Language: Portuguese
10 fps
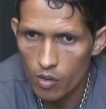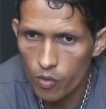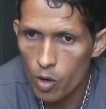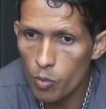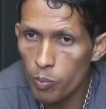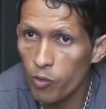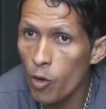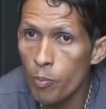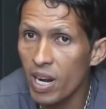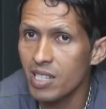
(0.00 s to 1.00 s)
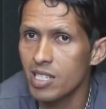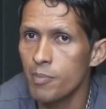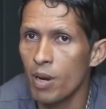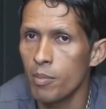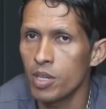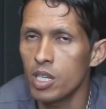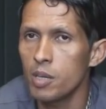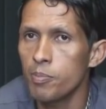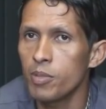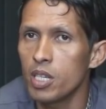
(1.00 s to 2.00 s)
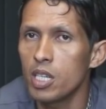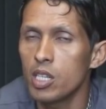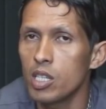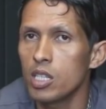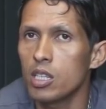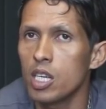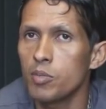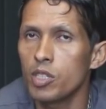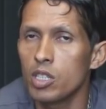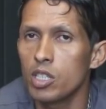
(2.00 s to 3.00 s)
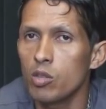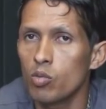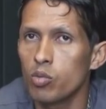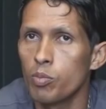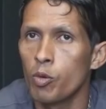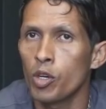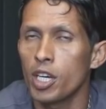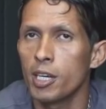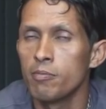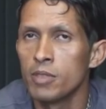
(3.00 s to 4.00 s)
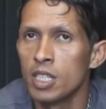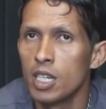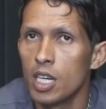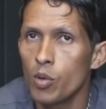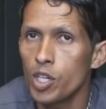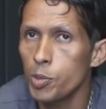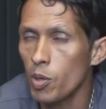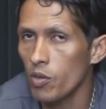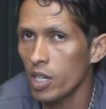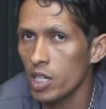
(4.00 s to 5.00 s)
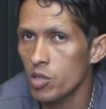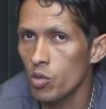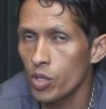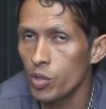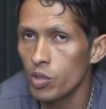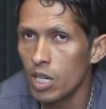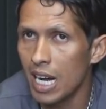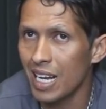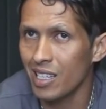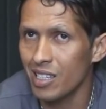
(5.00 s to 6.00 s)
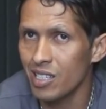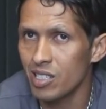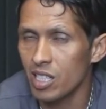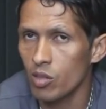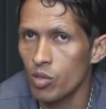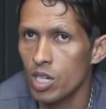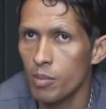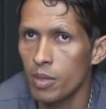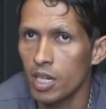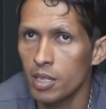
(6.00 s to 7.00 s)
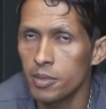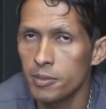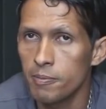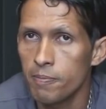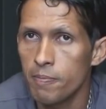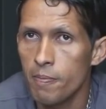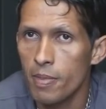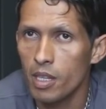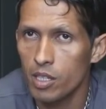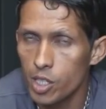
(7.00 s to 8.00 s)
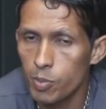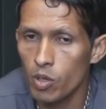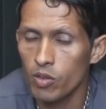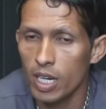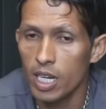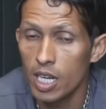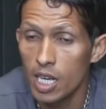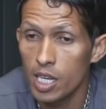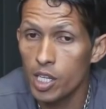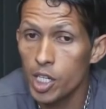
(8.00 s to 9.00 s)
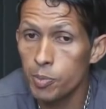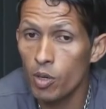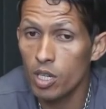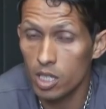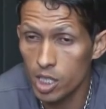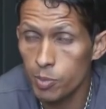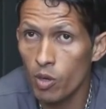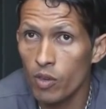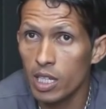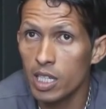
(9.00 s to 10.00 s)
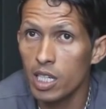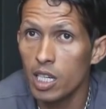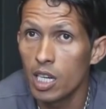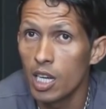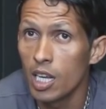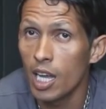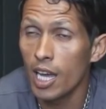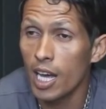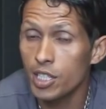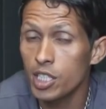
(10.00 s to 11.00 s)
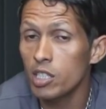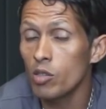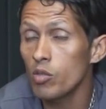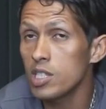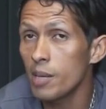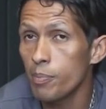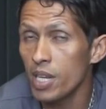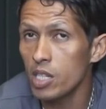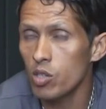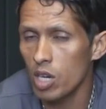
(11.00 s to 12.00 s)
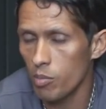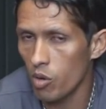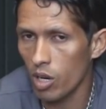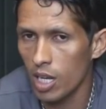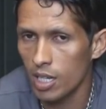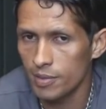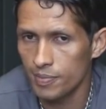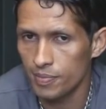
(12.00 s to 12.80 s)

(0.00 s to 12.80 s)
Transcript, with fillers: foi um, foi um prazer para mim e, e, em termos de, de tudo, porque eu quis provar quem sou eu aqui em Santa Cruz do Capibaribe, quis provar e quis, e quis provar que é, a gente não desaprende a jogar bola.